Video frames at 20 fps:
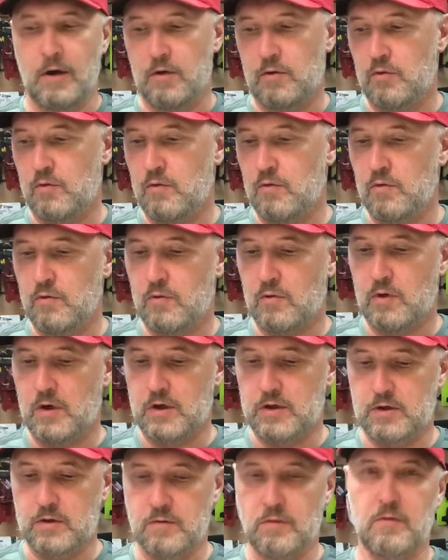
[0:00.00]
но
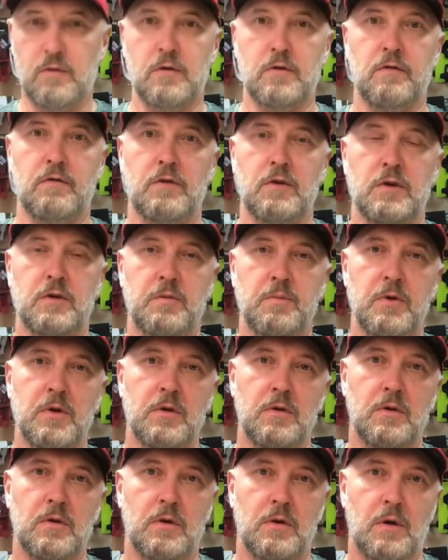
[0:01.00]
красивый
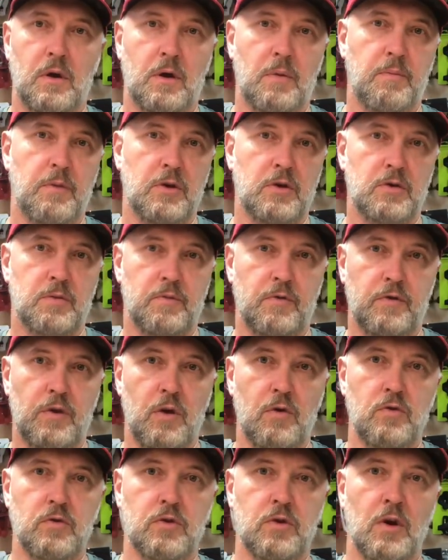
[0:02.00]
велосипед, опять же,
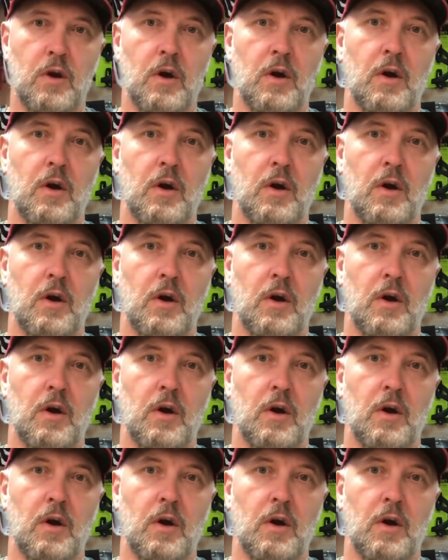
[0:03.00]
повторюсь,